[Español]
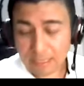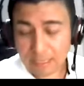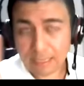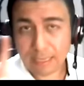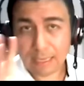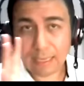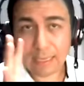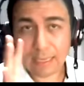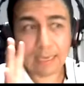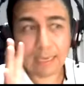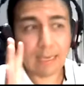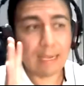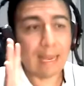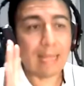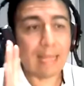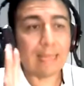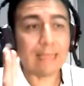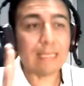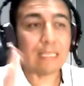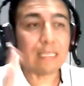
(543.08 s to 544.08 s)
de la
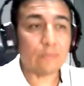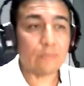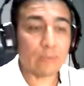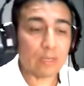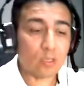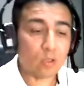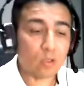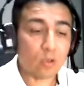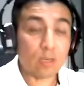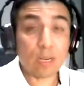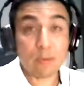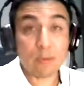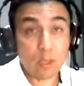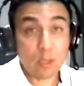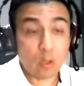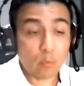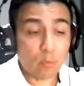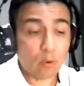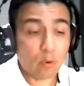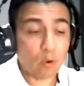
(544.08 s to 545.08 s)
anticipación y el
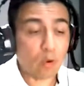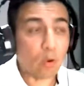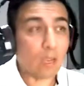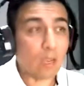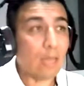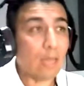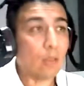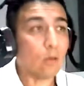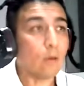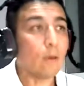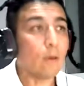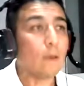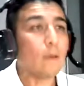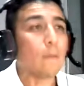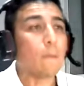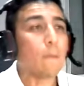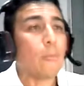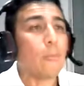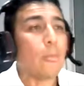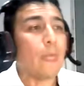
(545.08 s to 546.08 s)
miedo prolongado.
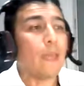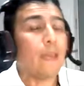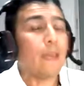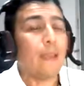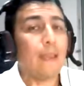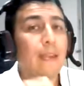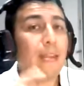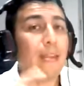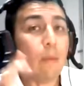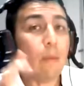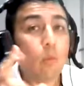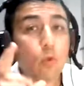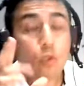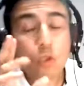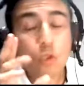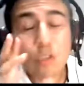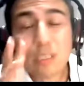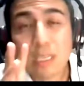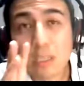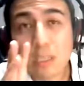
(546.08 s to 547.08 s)
En el
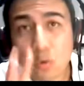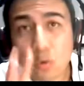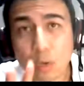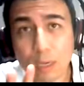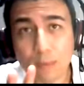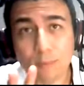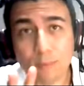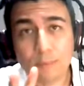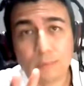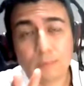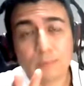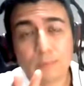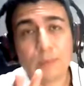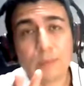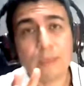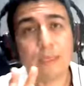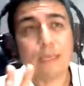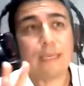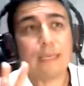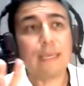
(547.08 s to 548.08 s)
abuso sexual,
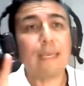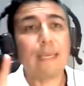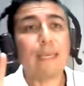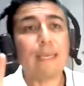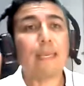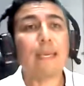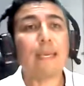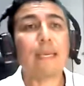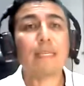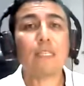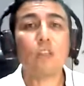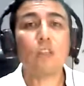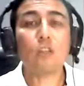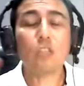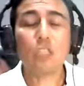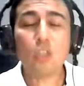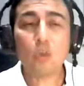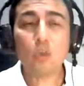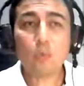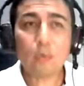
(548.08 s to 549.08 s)

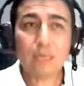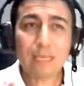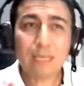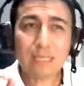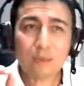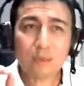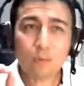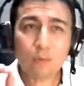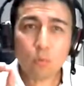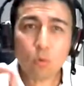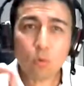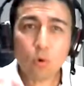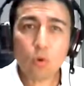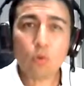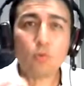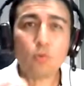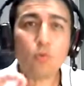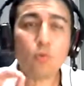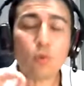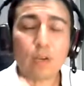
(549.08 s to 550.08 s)
carcinocinum es muy
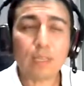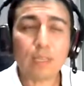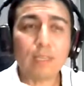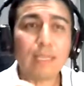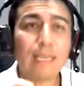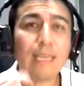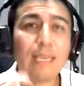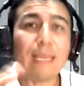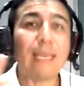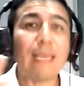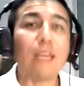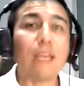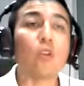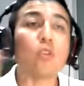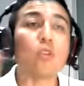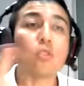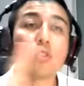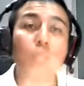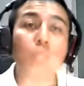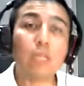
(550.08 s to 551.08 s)
fuerte en
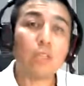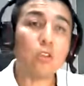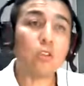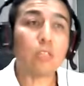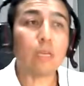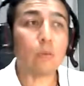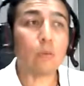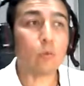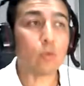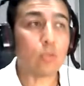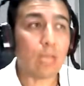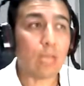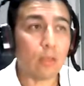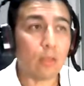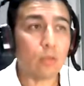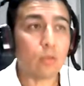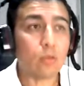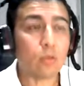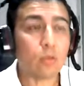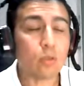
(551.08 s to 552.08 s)
los niños
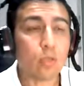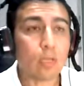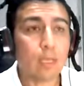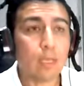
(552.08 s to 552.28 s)
abusados